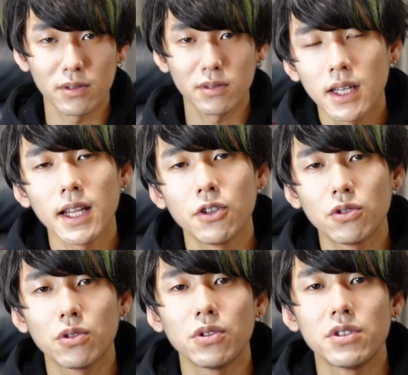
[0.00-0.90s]
さらに言う
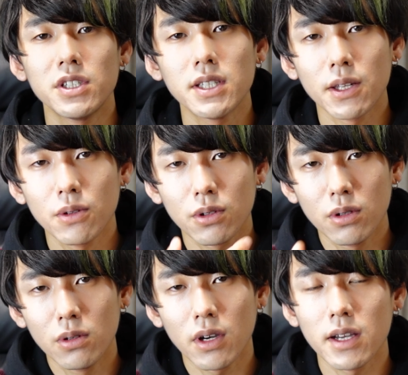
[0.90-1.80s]
とこの自他の
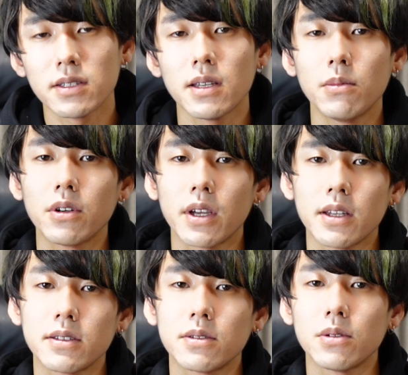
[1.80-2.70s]
境界線も
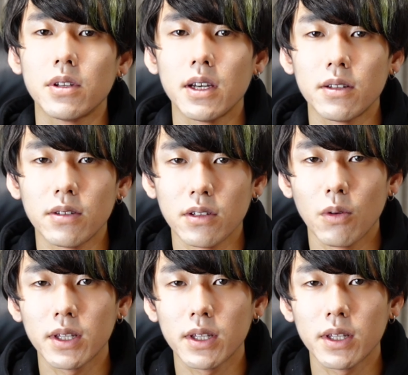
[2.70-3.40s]
幻想であるという。